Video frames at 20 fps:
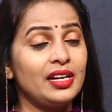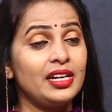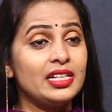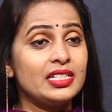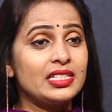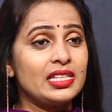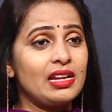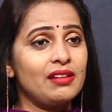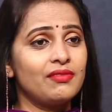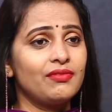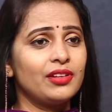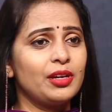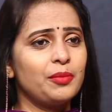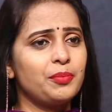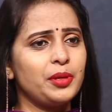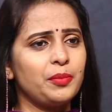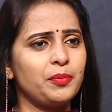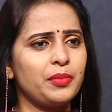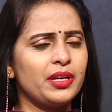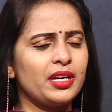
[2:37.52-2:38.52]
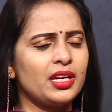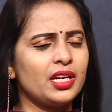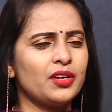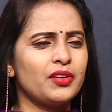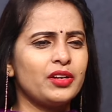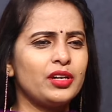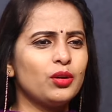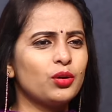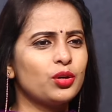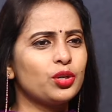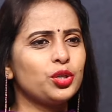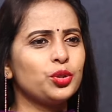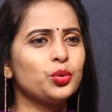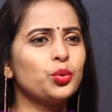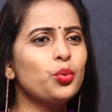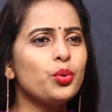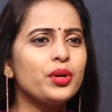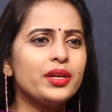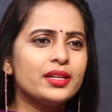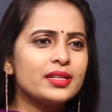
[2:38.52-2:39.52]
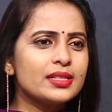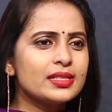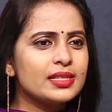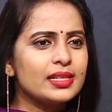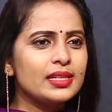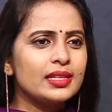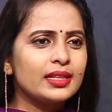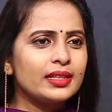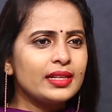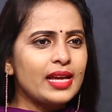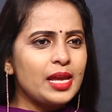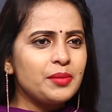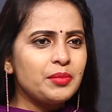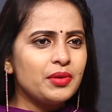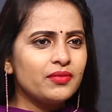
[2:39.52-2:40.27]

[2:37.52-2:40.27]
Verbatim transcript: అంటే సెల్ఫ్గా ప్రిపేర్ అయ్యే వాళ్ళు ఒక టూ ఇయర్స్ దీనికి టైం